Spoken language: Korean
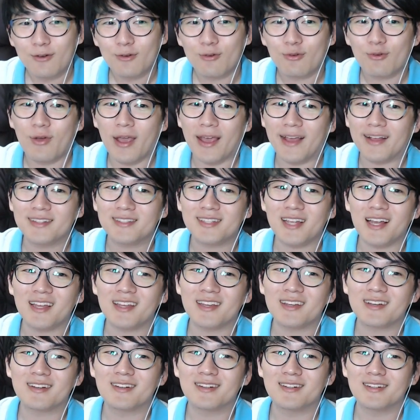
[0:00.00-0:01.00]

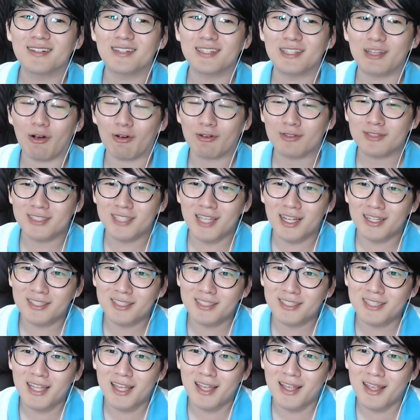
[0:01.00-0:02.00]
굉장히 그 역사
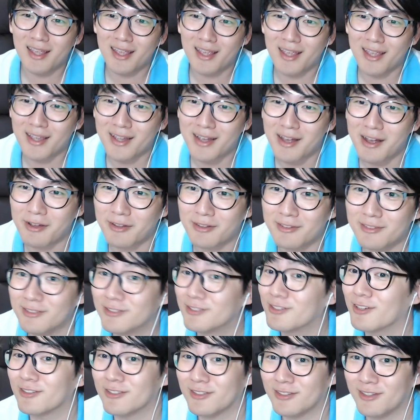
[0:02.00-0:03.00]
시대가
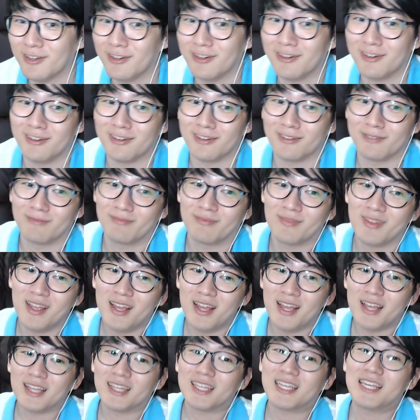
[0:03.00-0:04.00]
늦었어요.
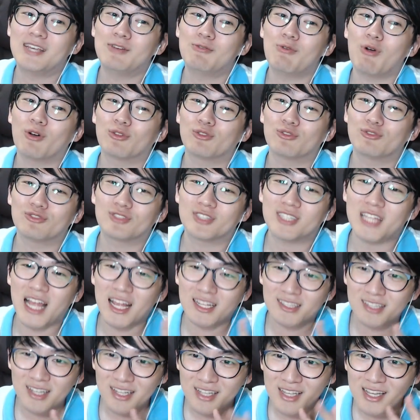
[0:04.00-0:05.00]
기원후
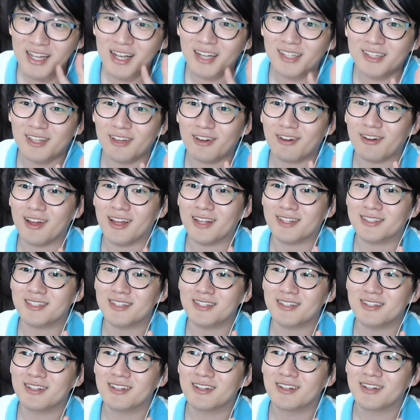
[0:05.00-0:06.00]
4세기가
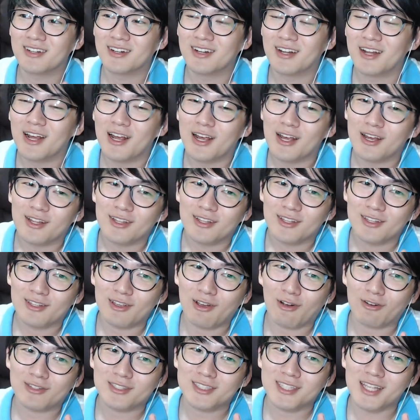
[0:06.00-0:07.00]
되어야지
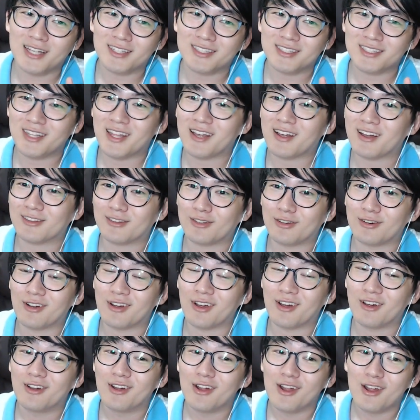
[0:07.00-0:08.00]
역사 시대가
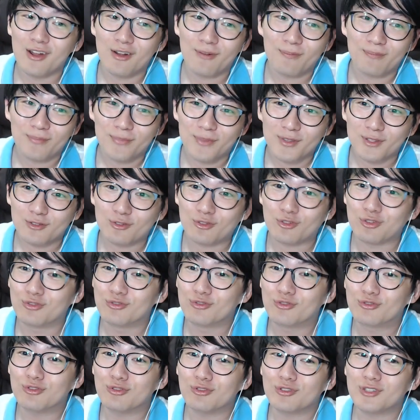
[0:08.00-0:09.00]
들어가요.
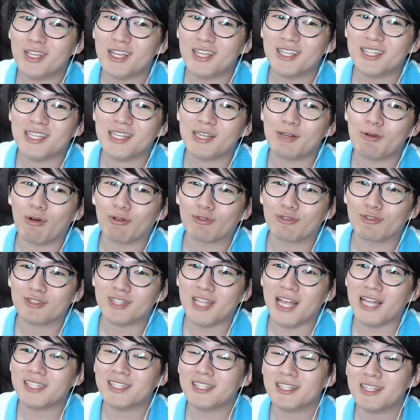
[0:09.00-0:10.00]
중국이 기원후
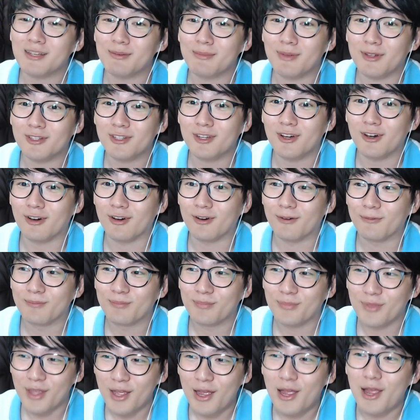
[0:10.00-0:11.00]
4세기면요.
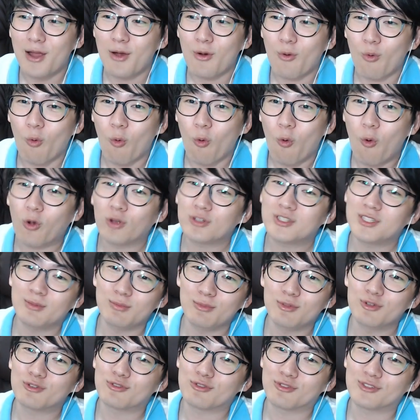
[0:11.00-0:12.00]
5호
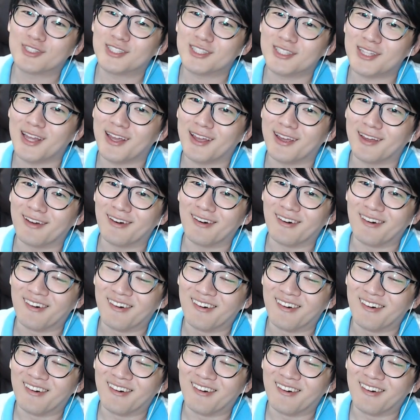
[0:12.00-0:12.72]
16국 시대예요.